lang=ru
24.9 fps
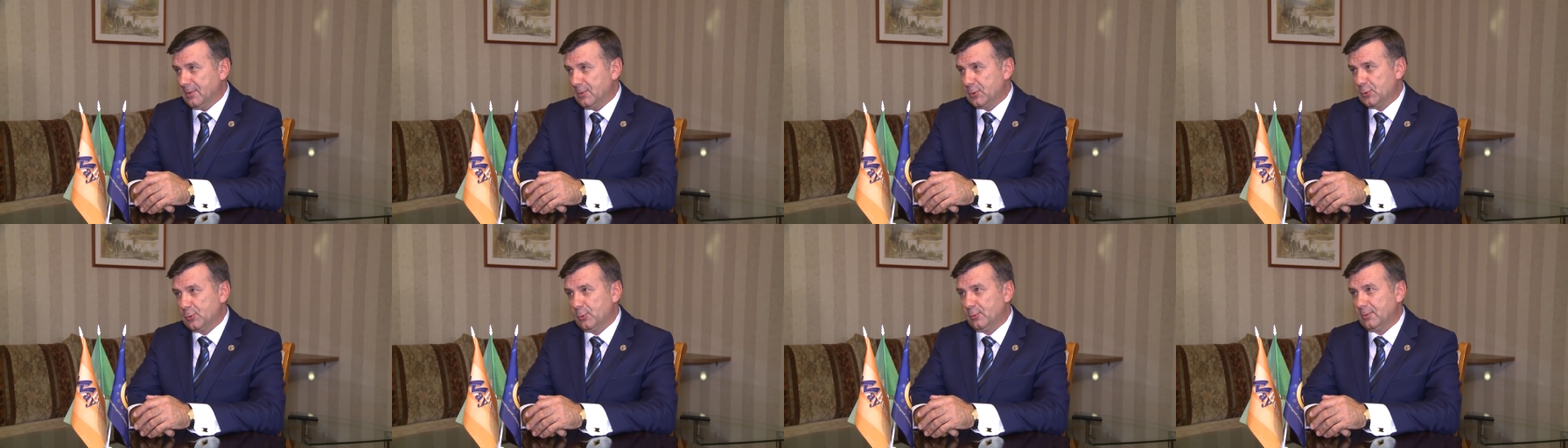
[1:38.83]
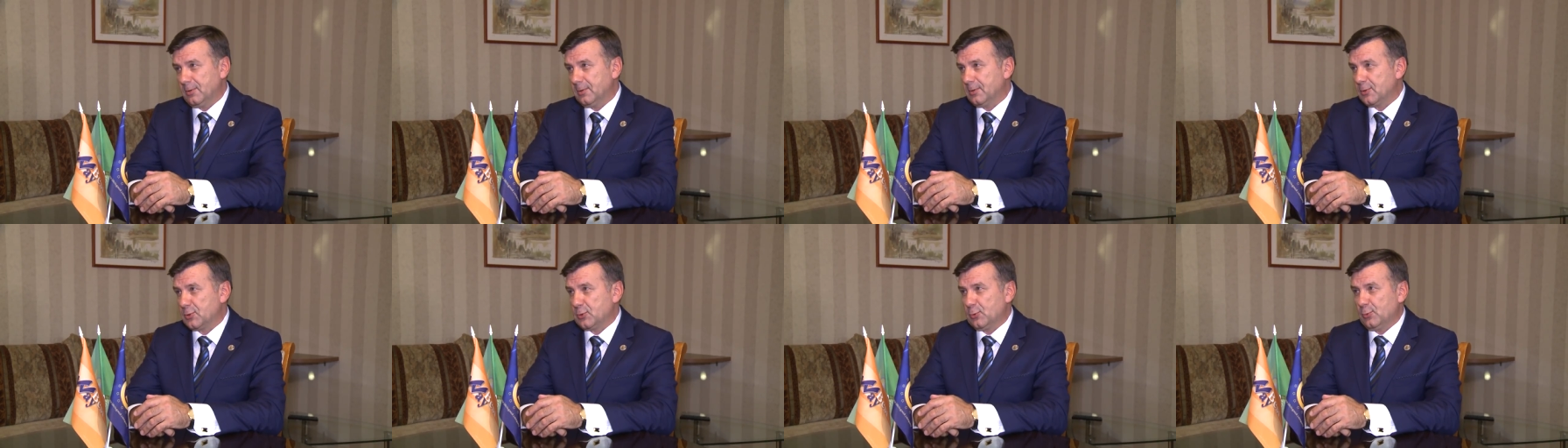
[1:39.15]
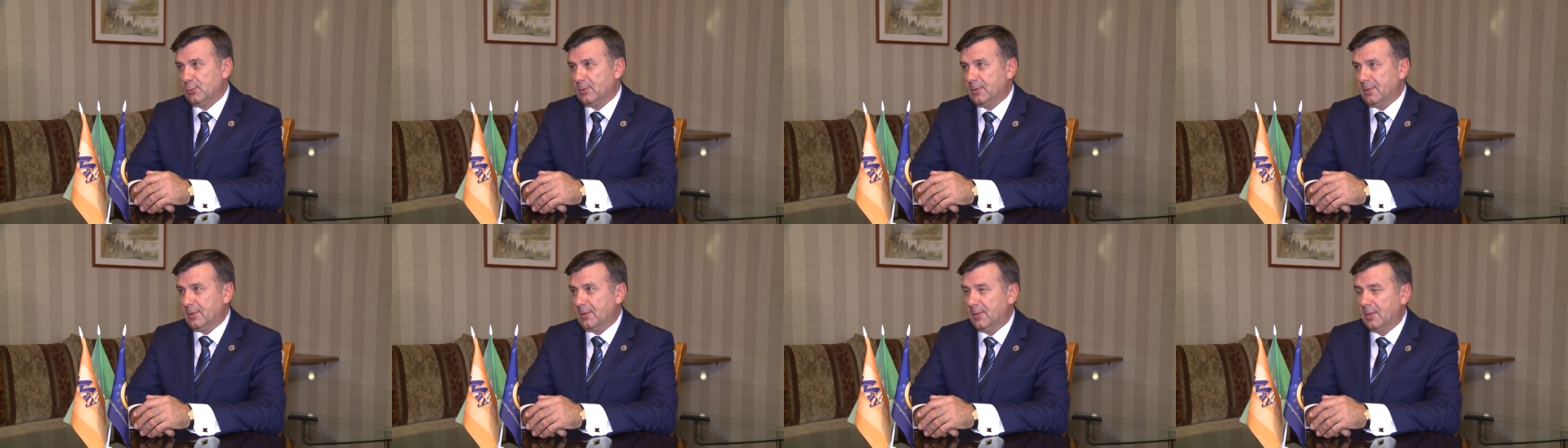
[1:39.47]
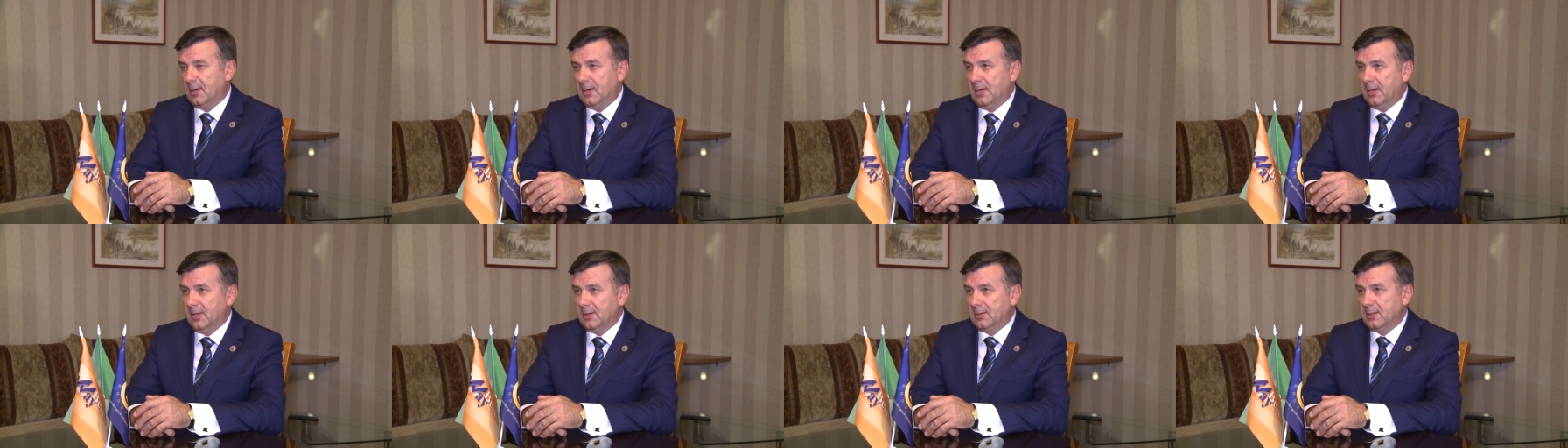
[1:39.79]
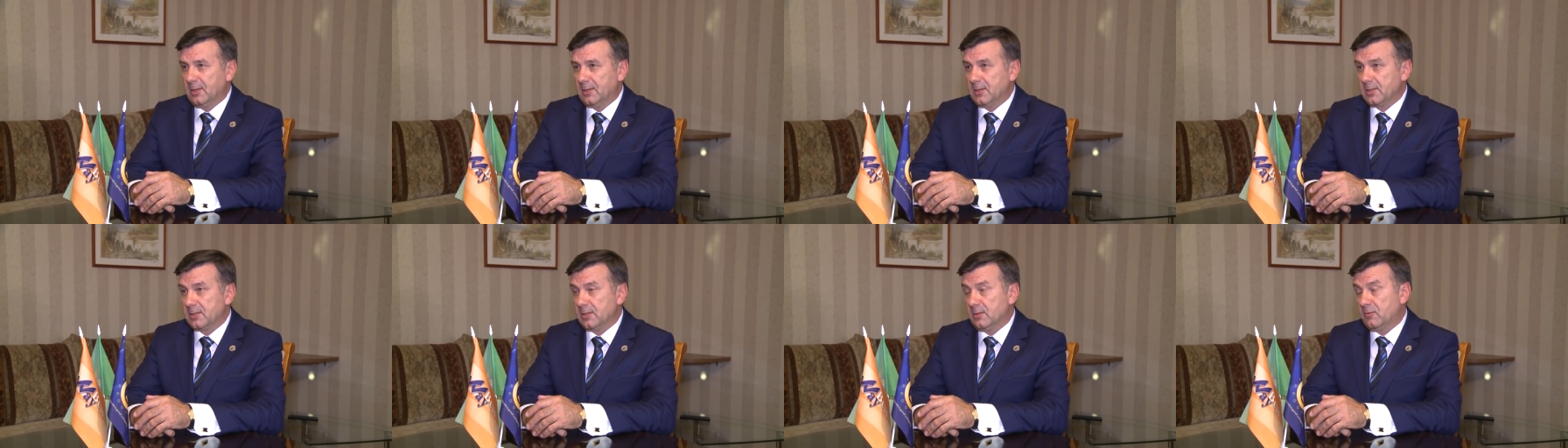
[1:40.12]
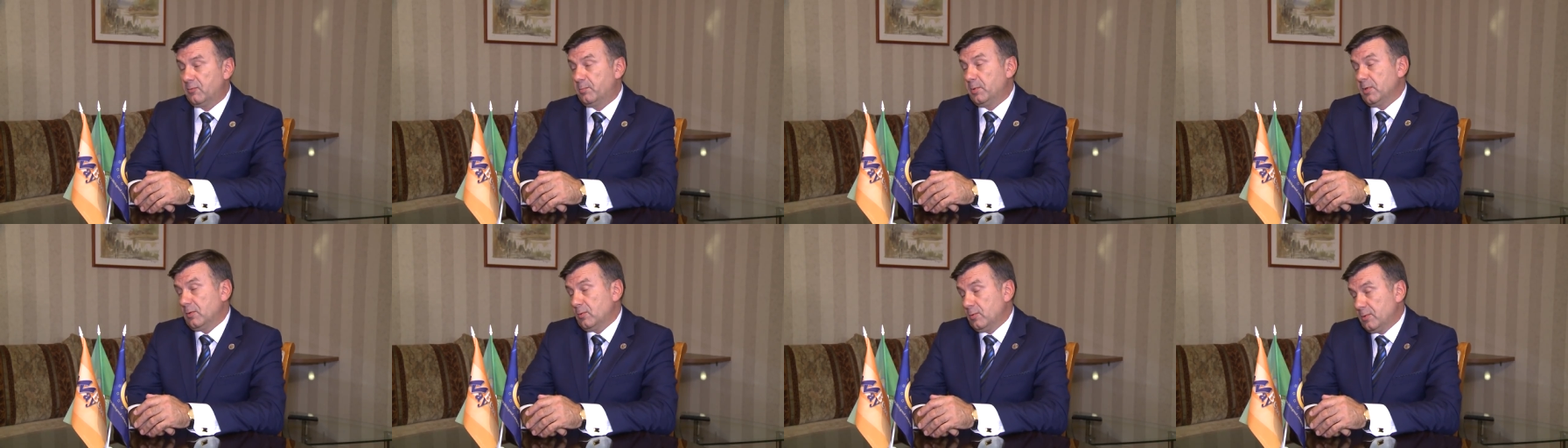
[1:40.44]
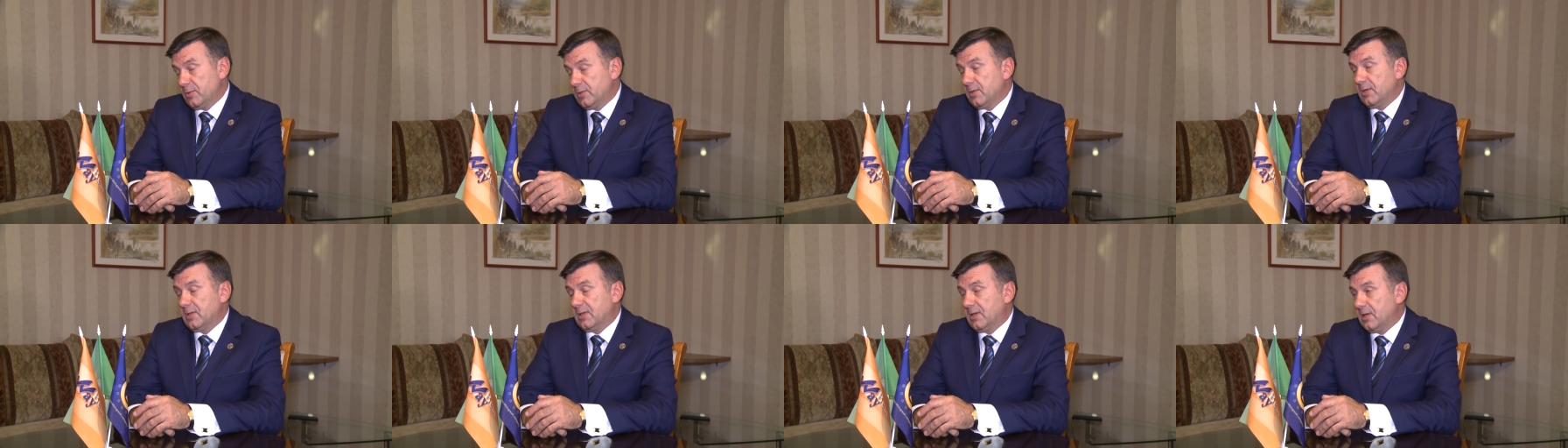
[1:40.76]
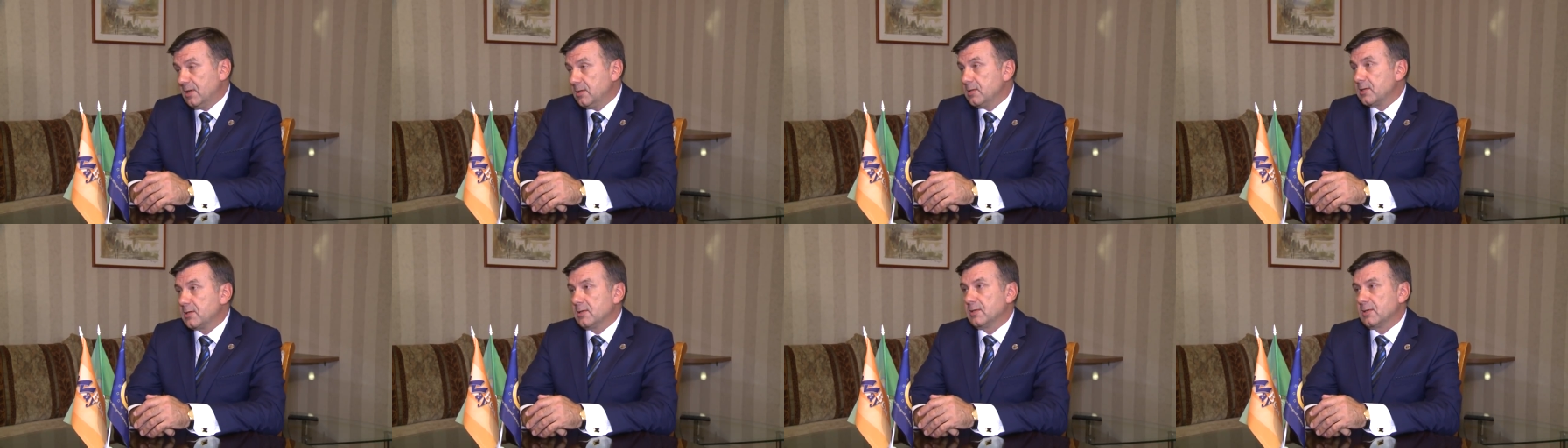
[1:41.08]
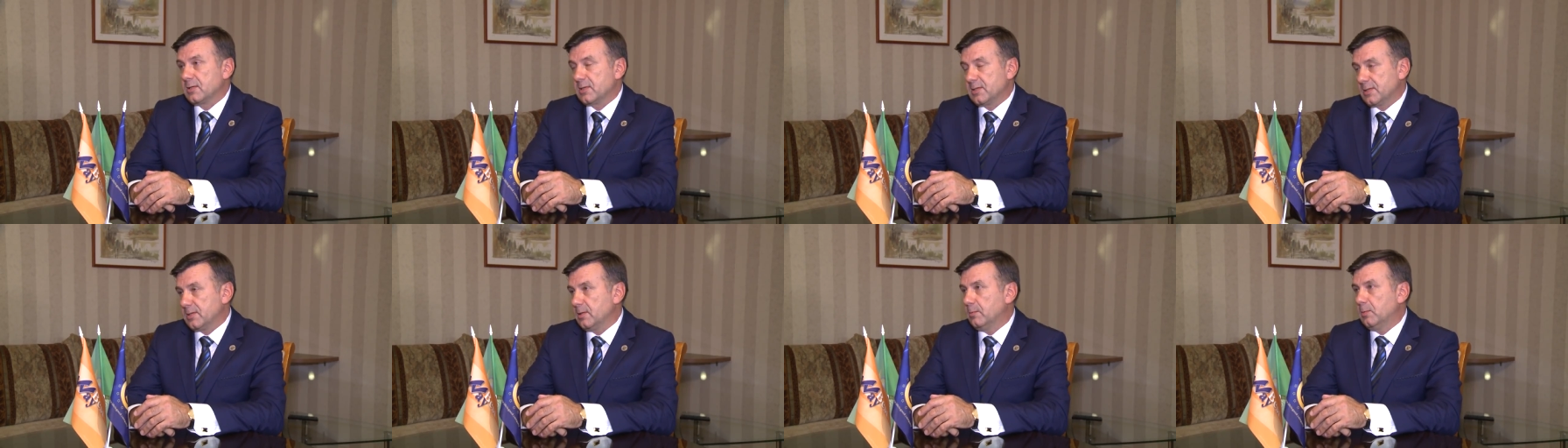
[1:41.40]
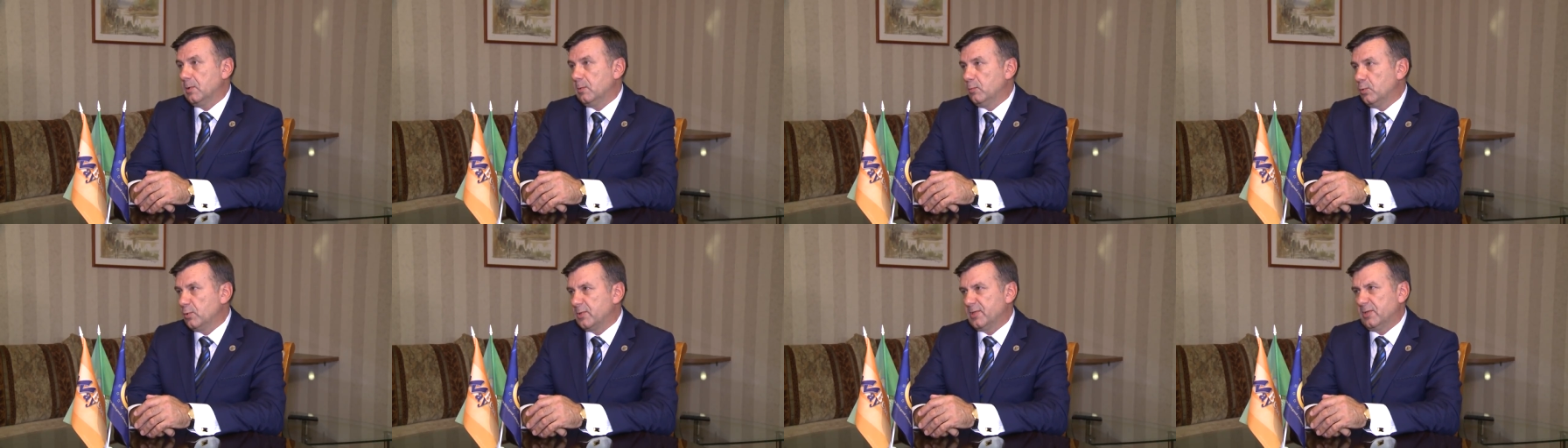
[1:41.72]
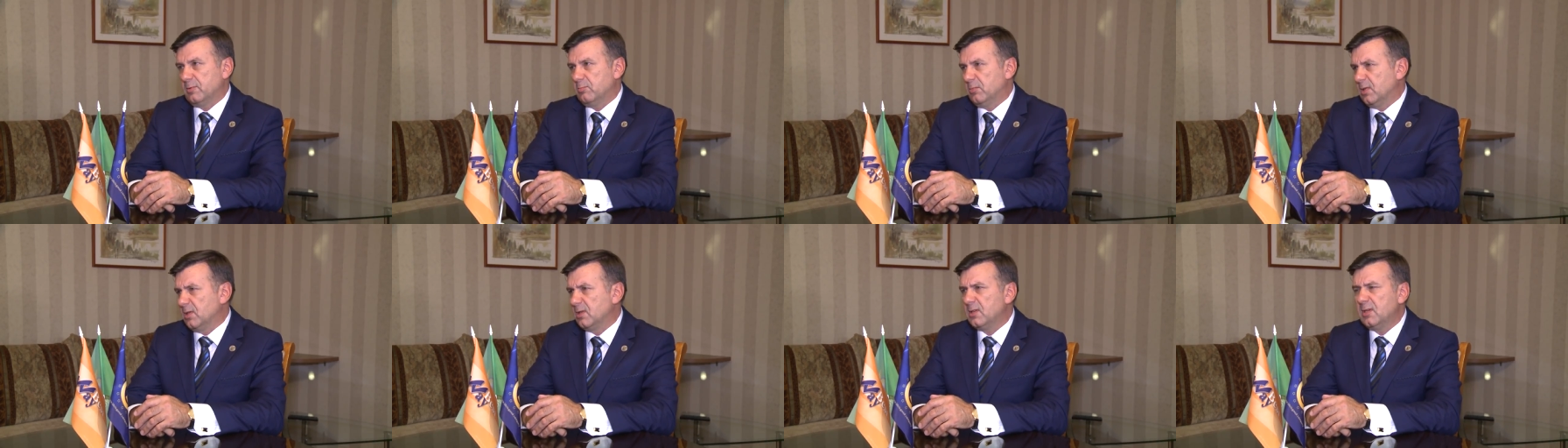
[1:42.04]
еще надо что-то доказать в первую очередь, конечно же, самому себе.